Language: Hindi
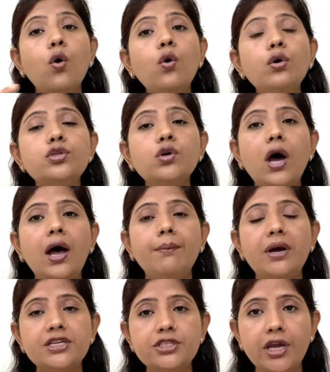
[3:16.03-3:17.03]
और जो
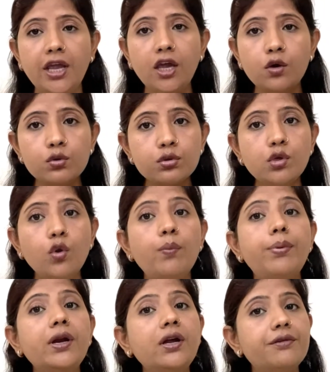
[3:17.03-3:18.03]
आमाशय है उसके
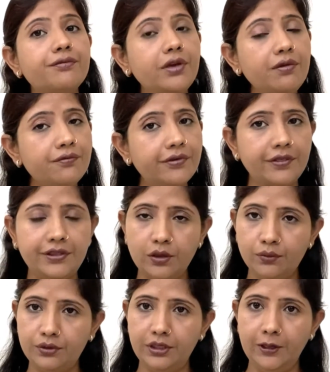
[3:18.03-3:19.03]
ऊपर कफ की वृद्धि
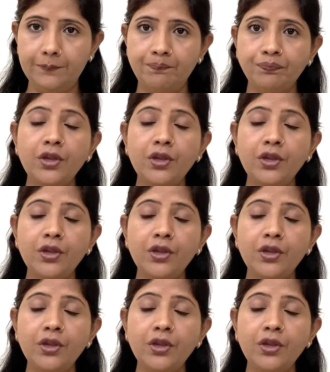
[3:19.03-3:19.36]
होती है